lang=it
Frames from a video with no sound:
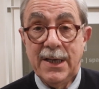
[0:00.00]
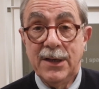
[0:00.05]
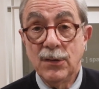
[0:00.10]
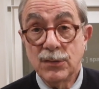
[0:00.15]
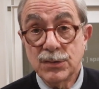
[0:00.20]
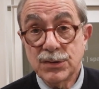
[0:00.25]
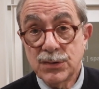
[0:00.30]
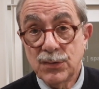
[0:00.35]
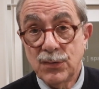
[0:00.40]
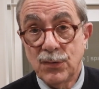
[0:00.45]

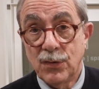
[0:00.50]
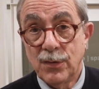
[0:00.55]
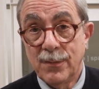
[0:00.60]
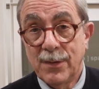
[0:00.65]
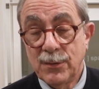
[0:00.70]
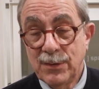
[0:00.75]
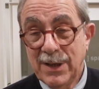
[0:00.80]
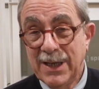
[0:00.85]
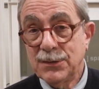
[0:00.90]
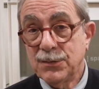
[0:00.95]
Non solo,
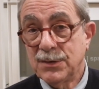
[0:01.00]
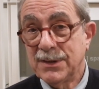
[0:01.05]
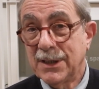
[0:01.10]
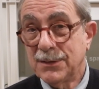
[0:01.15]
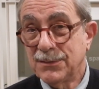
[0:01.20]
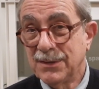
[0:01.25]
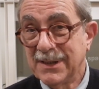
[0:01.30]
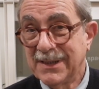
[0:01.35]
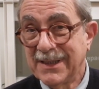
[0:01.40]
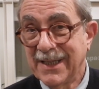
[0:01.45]
ma un altro
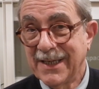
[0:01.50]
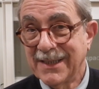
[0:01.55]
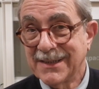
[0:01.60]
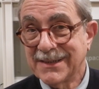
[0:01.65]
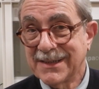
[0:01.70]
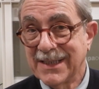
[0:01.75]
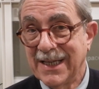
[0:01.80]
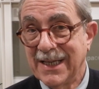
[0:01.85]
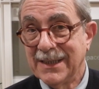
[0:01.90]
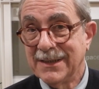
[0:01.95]
dato
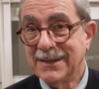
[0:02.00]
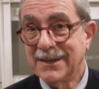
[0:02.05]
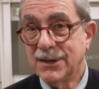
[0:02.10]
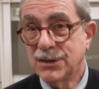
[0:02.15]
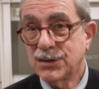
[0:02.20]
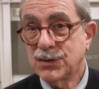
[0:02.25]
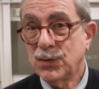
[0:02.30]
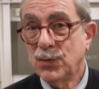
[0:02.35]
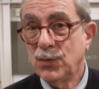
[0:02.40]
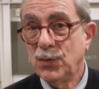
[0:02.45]
interessante,
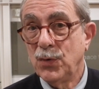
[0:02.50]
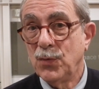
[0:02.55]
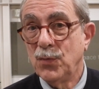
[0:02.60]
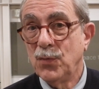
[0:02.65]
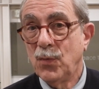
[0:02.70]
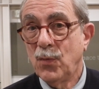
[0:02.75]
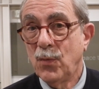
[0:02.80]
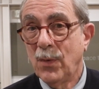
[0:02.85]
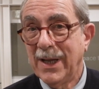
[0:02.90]
solo un